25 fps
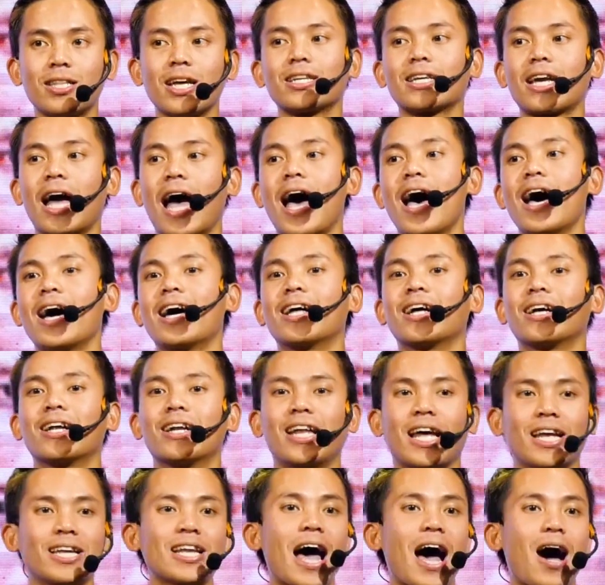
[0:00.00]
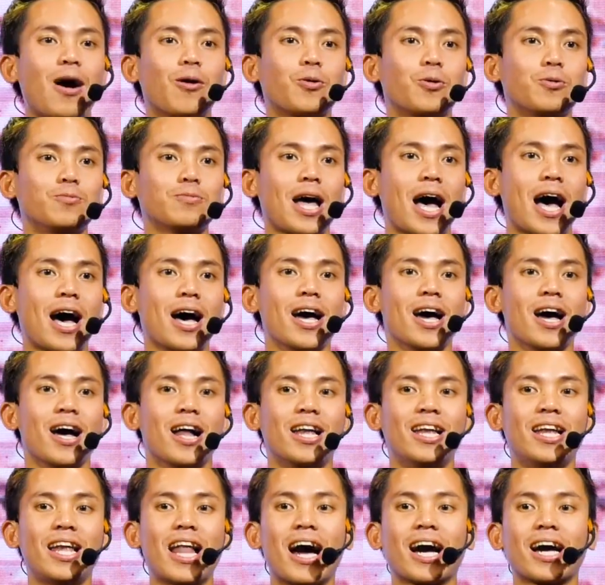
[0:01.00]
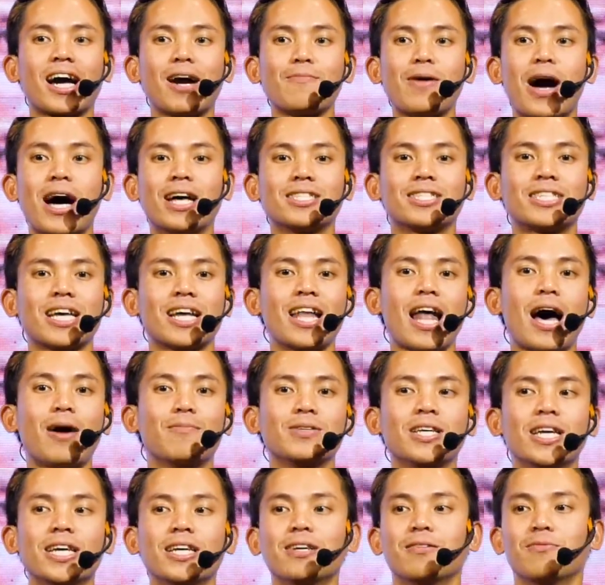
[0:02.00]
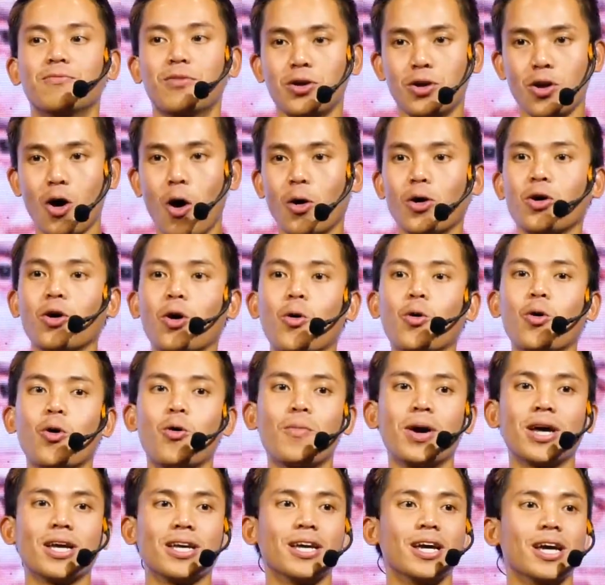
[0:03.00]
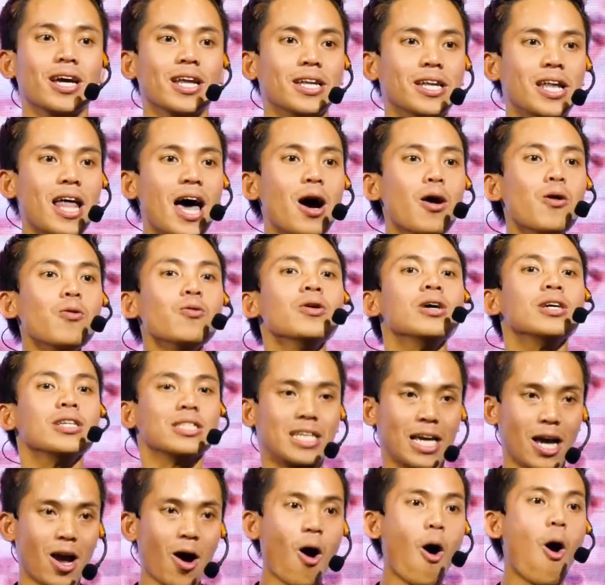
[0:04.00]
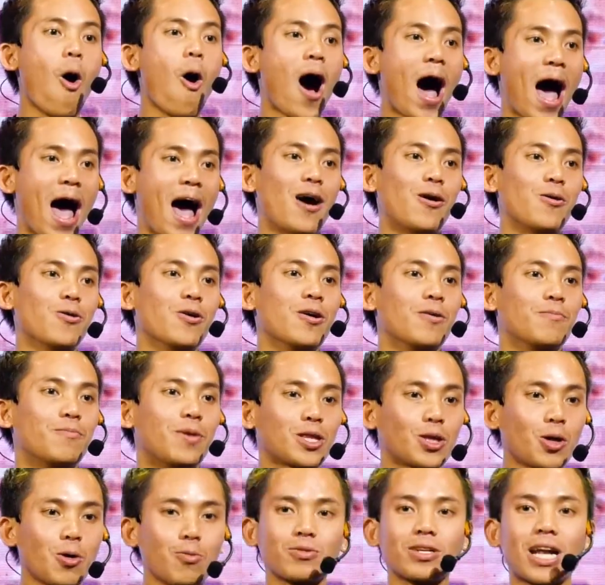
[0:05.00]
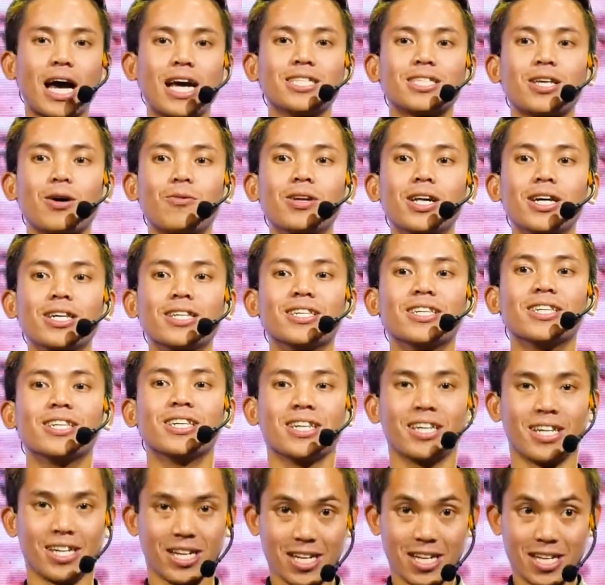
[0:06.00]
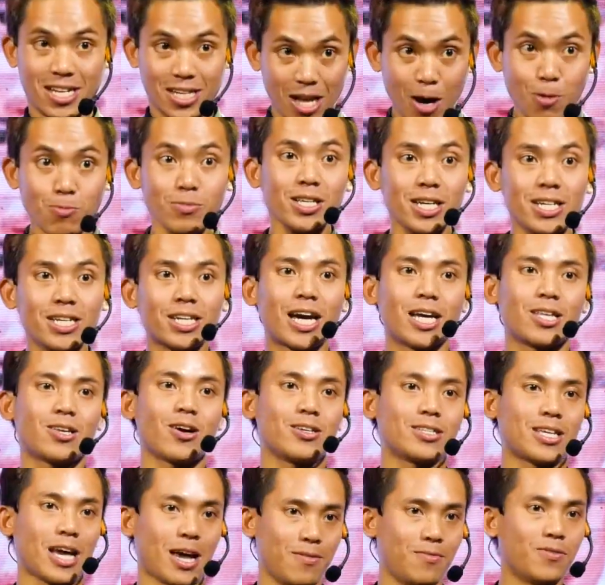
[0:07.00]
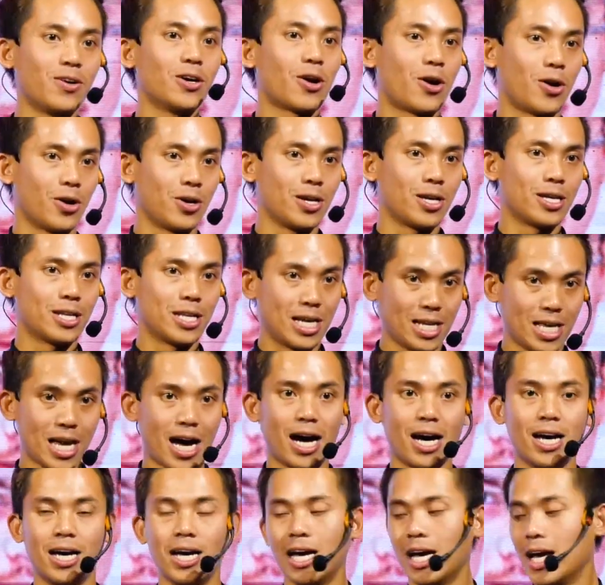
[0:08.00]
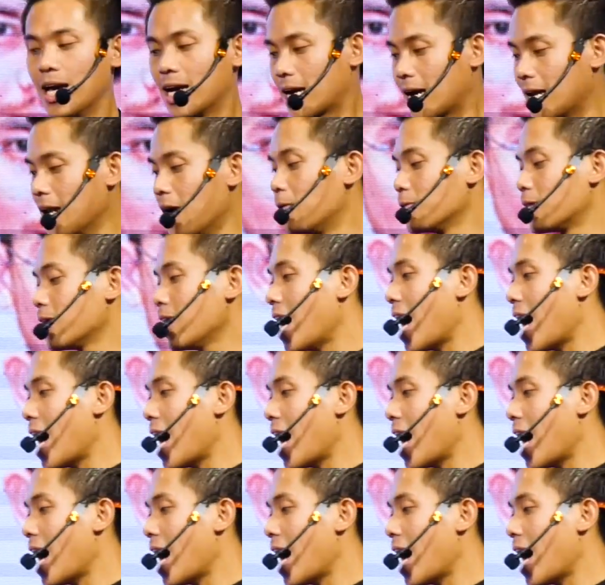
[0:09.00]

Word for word: cho tất cả lãnh đạo của chúng ta là các bạn sẽ làm gì với đội ngũ của mình nếu chỉ hô hào mà thúc đẩy sau lưng, giống như cái trò chạy vừa rồi, được chưa? Cái điều